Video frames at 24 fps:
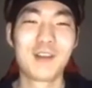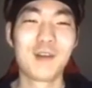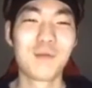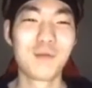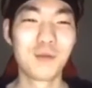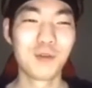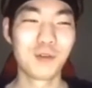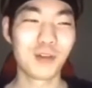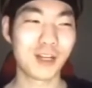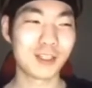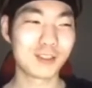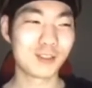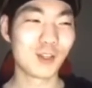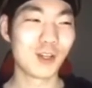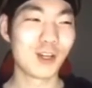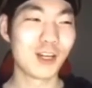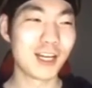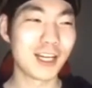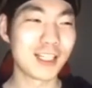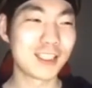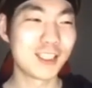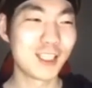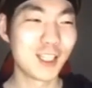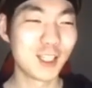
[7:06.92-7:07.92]
그때 뭐
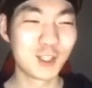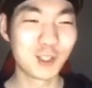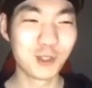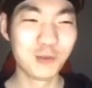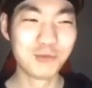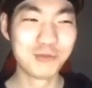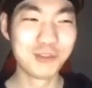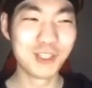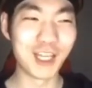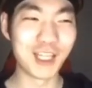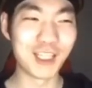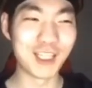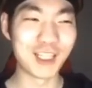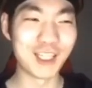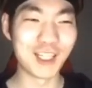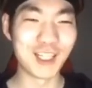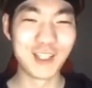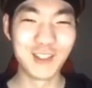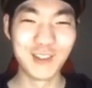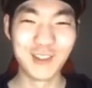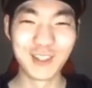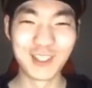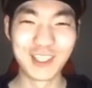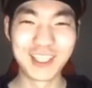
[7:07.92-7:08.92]
저랑 같이 했던 분
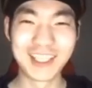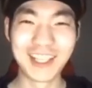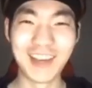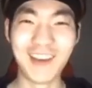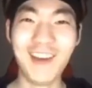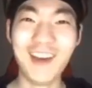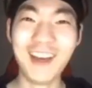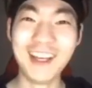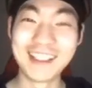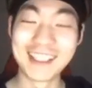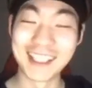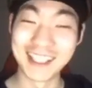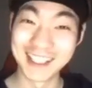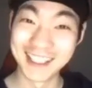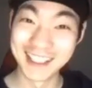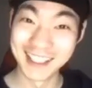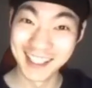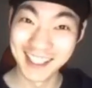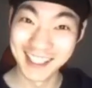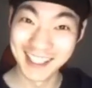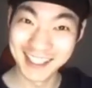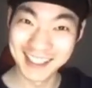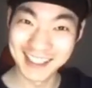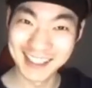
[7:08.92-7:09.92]
아닌가요? 이렇게 되면 이제
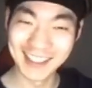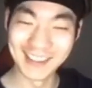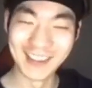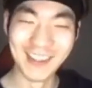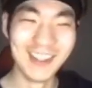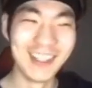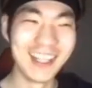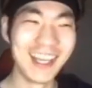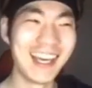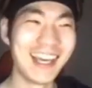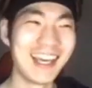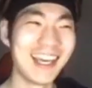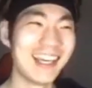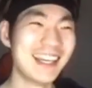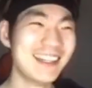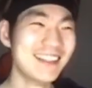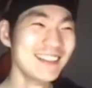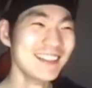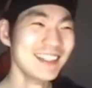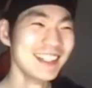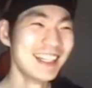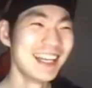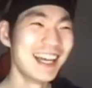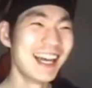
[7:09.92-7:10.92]
큰일 나기 때문에